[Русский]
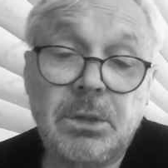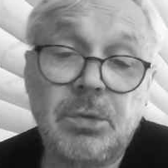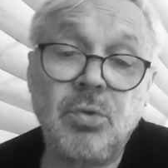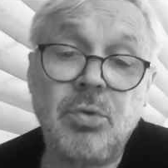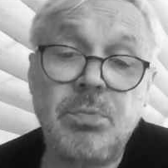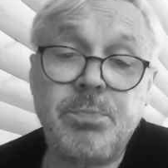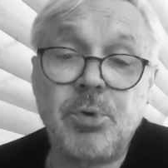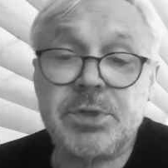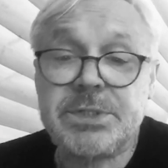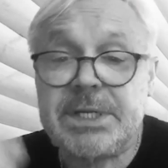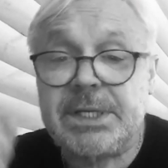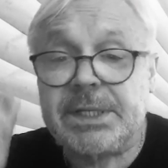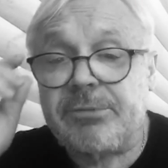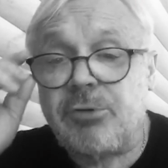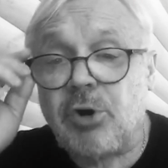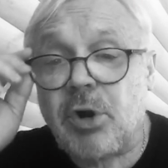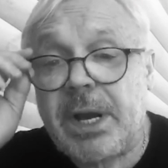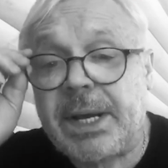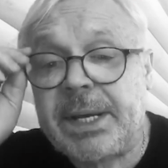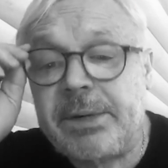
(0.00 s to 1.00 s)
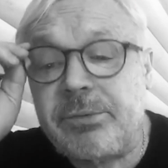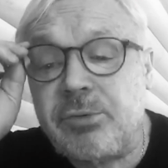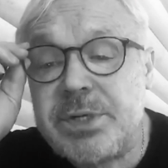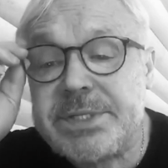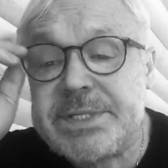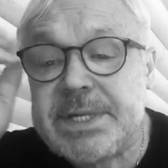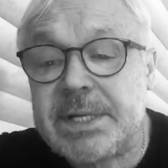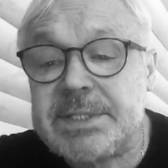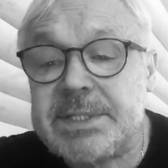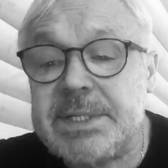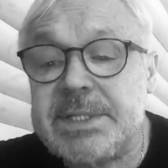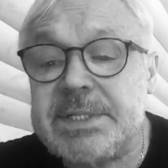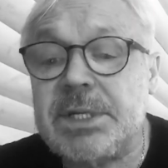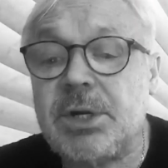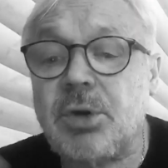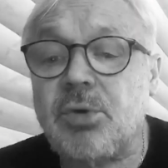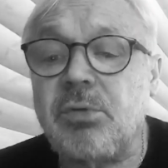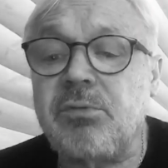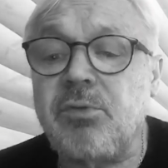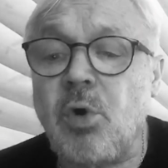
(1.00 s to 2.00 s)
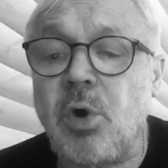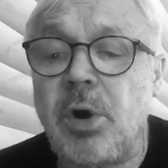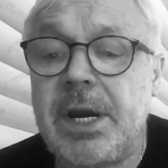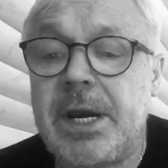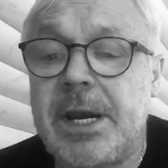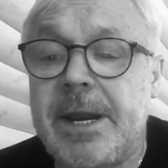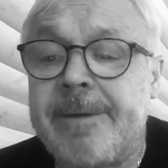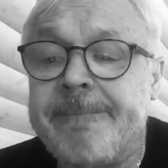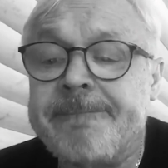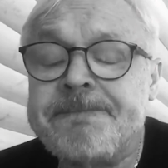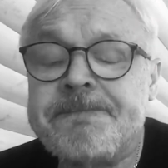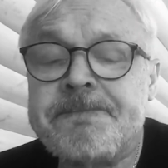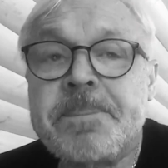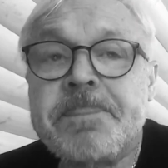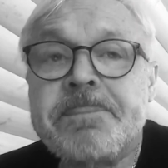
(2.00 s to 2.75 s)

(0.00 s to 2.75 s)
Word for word: Ну, после того, как его из акцизных уволили,